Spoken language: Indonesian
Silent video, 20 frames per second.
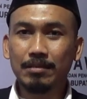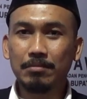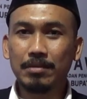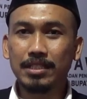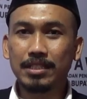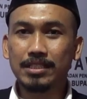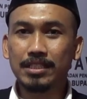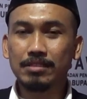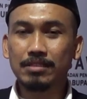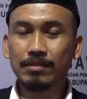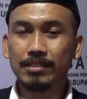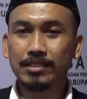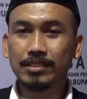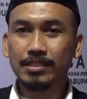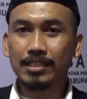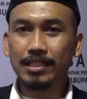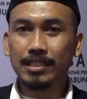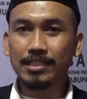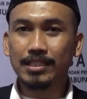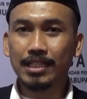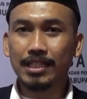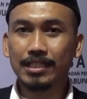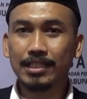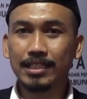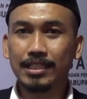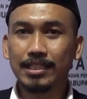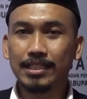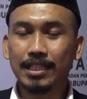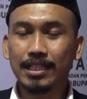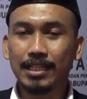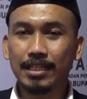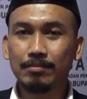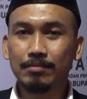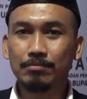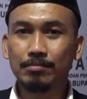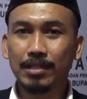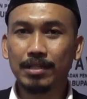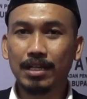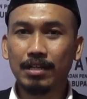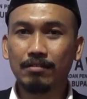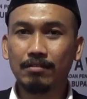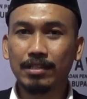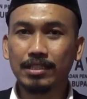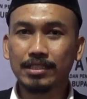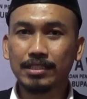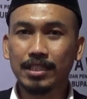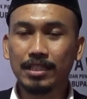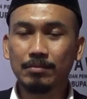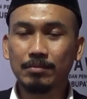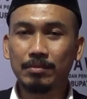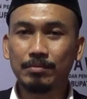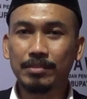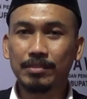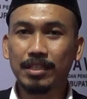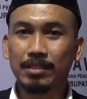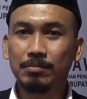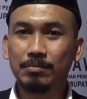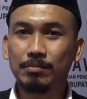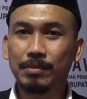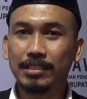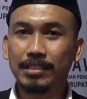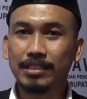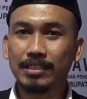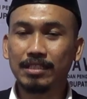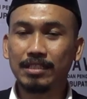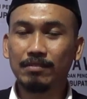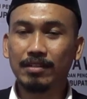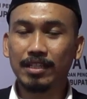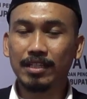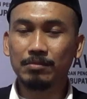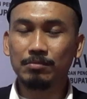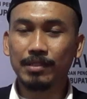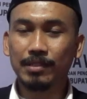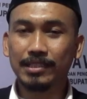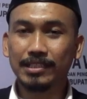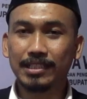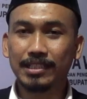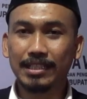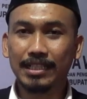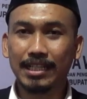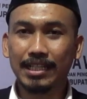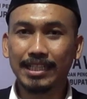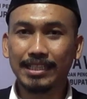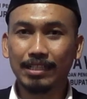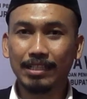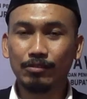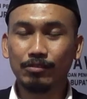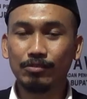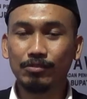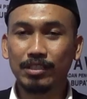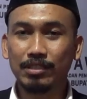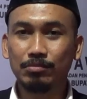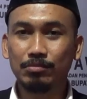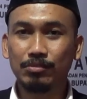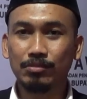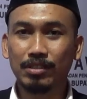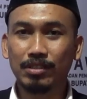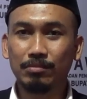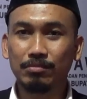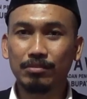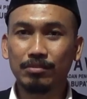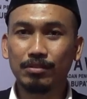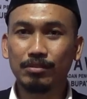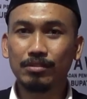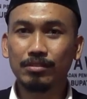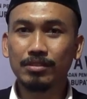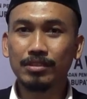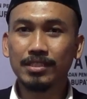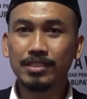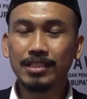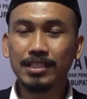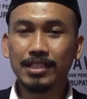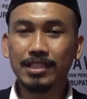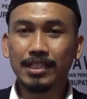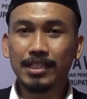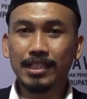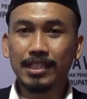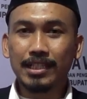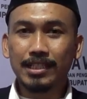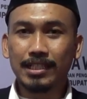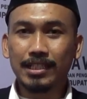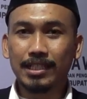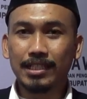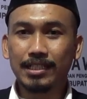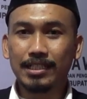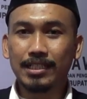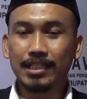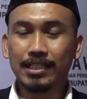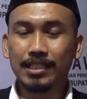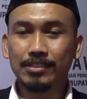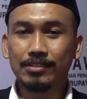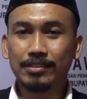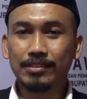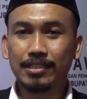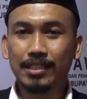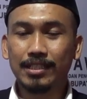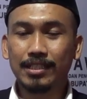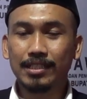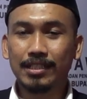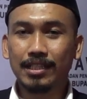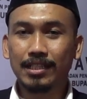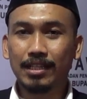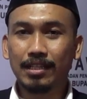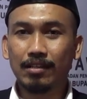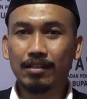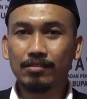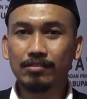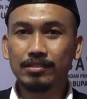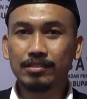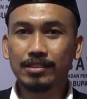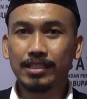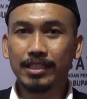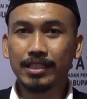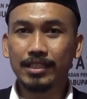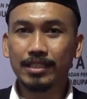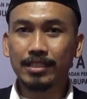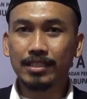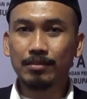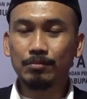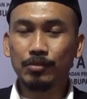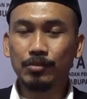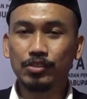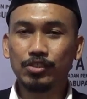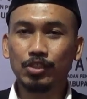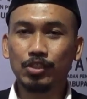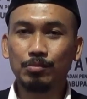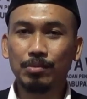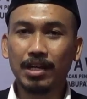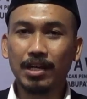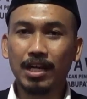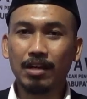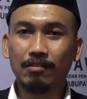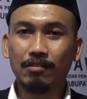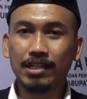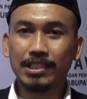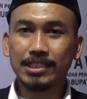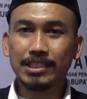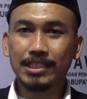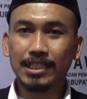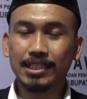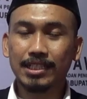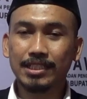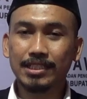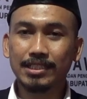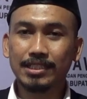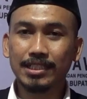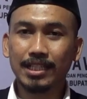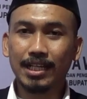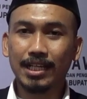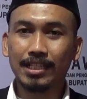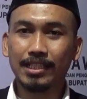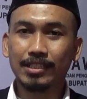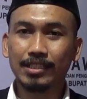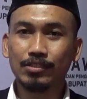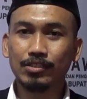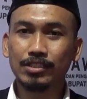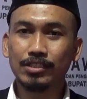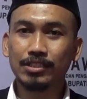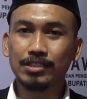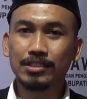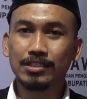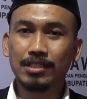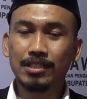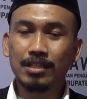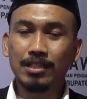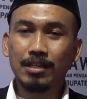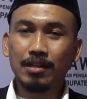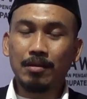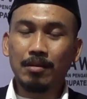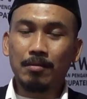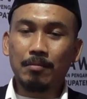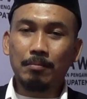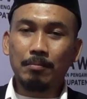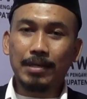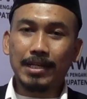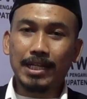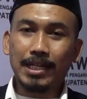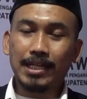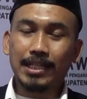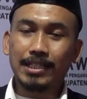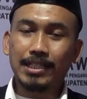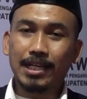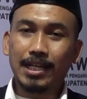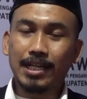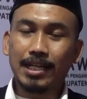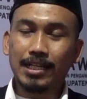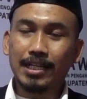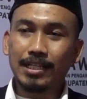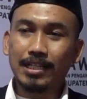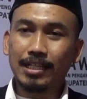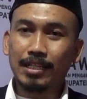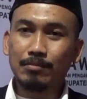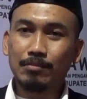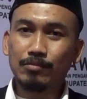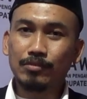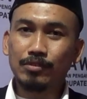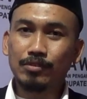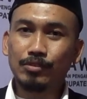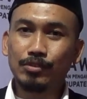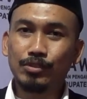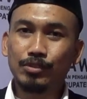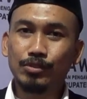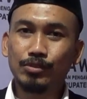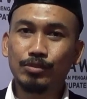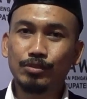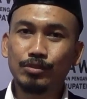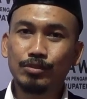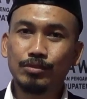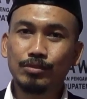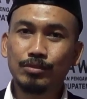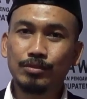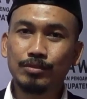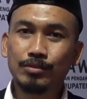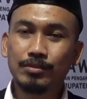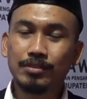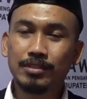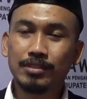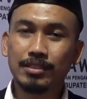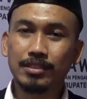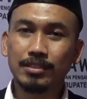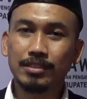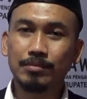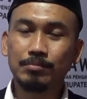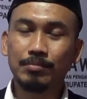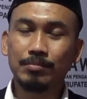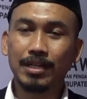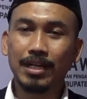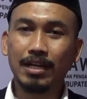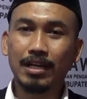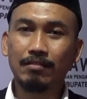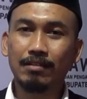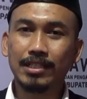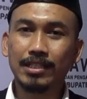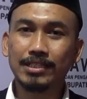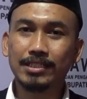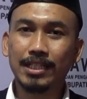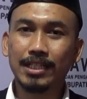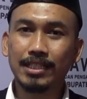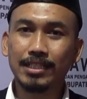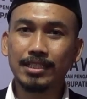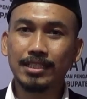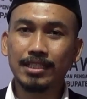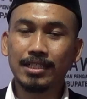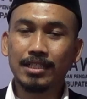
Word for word: mahasiswa dan santri dalam pengawasan pemilihan bupati dan wakil bupati terkait tahun 2020 dan dilanjutkan dengan lonceng pojok pengawasan sekaligus penandatanganan MOU eh, pengawasan